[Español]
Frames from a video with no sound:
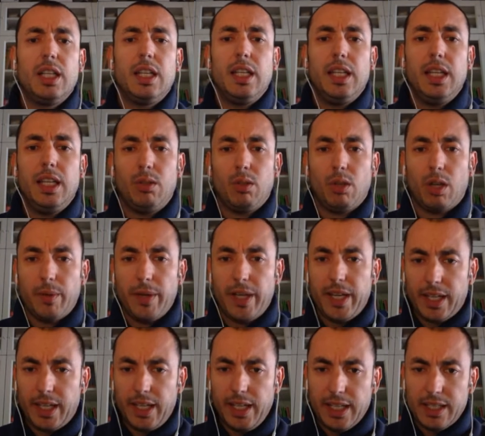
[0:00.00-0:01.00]
Y esto que veis
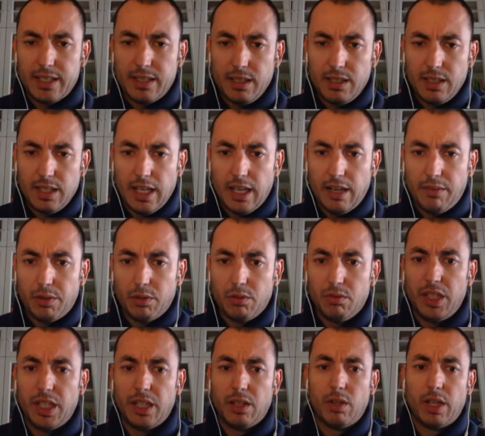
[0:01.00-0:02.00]
aquí es la
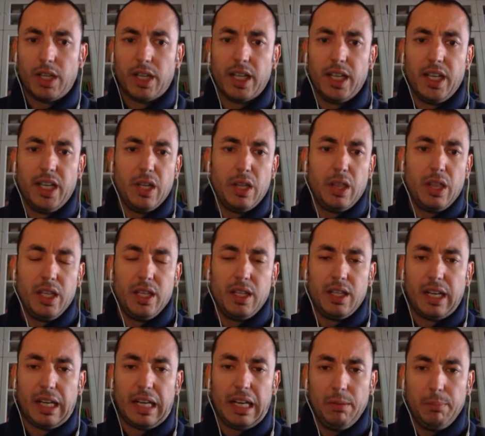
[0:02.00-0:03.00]
frontera con Argelia, es decir,
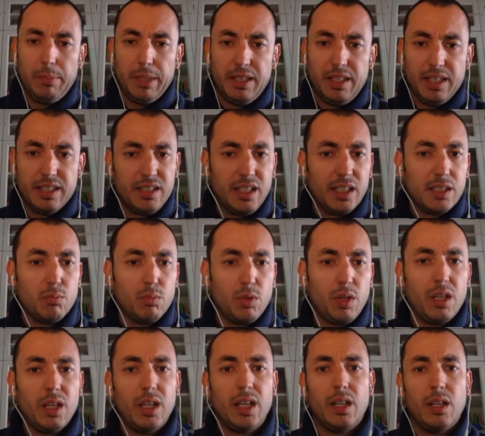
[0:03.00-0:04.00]
realmente estás muy
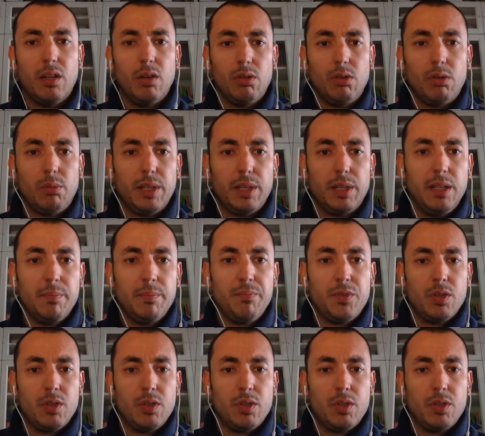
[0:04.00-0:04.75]
cerca del otro país.